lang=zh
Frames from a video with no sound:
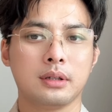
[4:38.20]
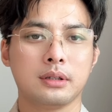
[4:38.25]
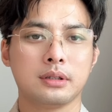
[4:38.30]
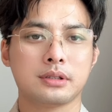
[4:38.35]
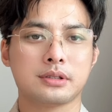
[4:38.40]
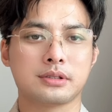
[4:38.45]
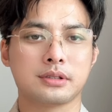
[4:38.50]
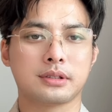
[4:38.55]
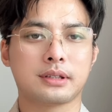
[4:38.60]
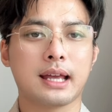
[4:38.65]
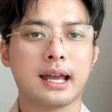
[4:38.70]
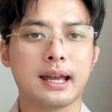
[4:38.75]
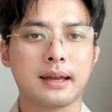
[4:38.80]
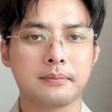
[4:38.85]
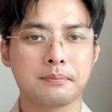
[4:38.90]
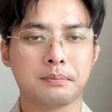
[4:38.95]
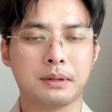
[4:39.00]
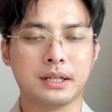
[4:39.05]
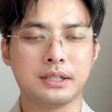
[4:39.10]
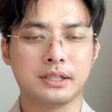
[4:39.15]
只
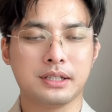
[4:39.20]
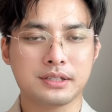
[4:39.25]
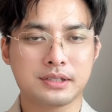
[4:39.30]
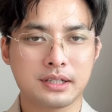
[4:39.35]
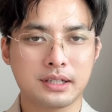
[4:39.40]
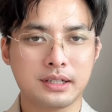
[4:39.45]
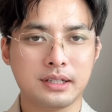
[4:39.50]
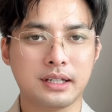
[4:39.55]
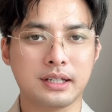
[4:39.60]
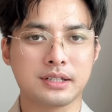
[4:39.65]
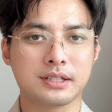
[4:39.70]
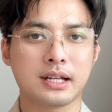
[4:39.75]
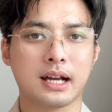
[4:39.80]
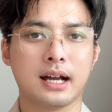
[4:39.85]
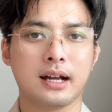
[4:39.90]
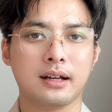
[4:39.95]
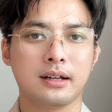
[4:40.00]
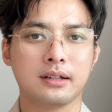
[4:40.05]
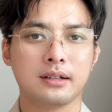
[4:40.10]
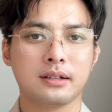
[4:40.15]
待北京一声令
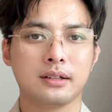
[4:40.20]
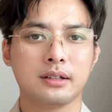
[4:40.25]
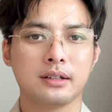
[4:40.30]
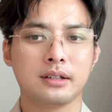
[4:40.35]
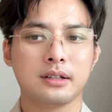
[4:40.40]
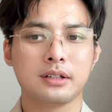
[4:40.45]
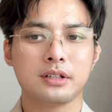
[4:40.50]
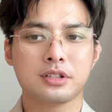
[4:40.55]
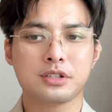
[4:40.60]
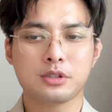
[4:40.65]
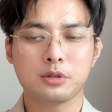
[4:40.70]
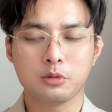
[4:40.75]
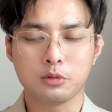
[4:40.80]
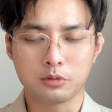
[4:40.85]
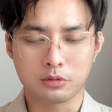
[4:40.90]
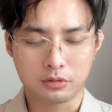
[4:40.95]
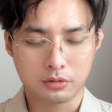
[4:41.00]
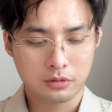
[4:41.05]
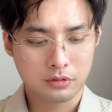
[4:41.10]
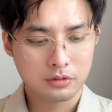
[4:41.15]
下，
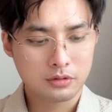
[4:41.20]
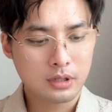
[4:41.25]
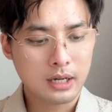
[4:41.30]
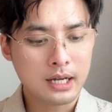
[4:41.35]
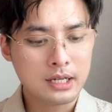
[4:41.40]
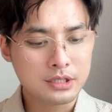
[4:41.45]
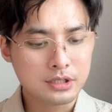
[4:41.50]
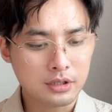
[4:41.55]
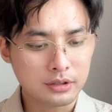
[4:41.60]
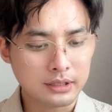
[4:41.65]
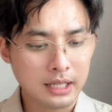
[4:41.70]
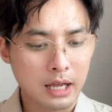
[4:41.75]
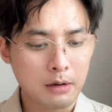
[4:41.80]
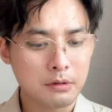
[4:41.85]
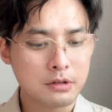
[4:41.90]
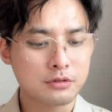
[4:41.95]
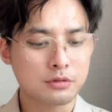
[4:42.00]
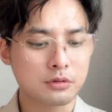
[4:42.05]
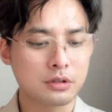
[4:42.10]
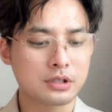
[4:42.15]
就按照台
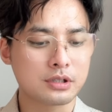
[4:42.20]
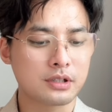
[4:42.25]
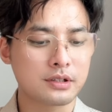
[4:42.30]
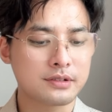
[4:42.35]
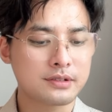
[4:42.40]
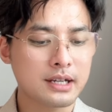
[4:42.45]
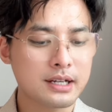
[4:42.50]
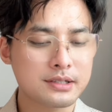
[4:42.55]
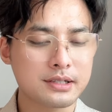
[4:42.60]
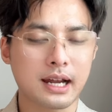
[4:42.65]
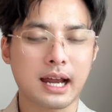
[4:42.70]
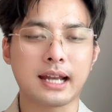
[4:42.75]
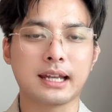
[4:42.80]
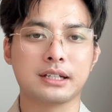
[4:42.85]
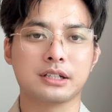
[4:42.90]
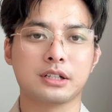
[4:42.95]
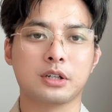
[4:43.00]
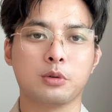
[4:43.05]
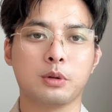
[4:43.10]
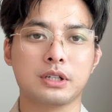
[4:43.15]
湾说的这个三十海里
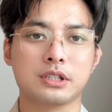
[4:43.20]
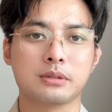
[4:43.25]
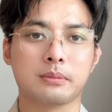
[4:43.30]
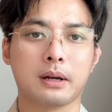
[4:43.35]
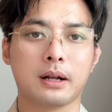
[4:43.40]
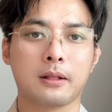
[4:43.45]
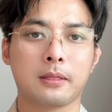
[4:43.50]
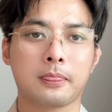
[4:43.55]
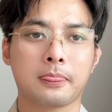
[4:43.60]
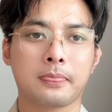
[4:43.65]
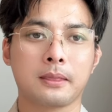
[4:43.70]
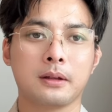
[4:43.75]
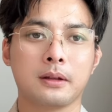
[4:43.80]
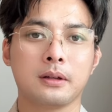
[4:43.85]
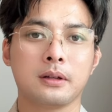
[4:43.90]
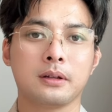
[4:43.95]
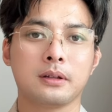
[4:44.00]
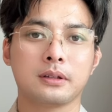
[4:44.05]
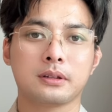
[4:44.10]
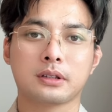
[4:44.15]
这个位置吧，
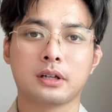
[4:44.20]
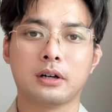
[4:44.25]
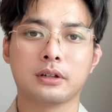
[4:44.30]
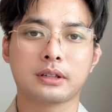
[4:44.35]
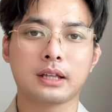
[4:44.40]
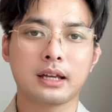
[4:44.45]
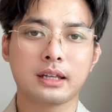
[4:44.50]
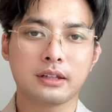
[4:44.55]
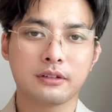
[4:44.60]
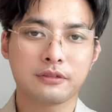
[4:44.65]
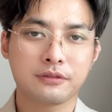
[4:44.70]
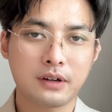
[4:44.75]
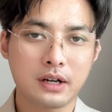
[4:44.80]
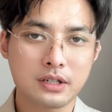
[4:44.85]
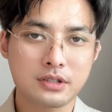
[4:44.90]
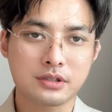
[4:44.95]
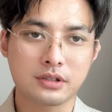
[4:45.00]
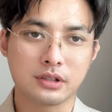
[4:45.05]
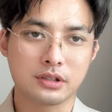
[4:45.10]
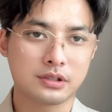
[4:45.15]
导弹一发
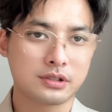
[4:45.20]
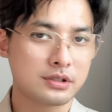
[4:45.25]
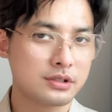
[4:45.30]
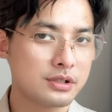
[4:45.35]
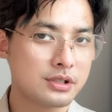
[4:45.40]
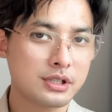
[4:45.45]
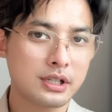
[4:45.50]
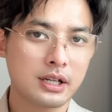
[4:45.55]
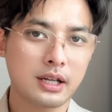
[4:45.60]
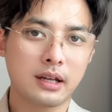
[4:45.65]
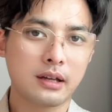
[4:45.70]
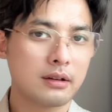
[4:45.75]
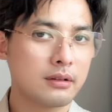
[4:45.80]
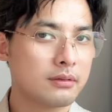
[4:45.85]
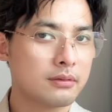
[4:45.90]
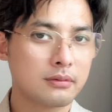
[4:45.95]
射，直接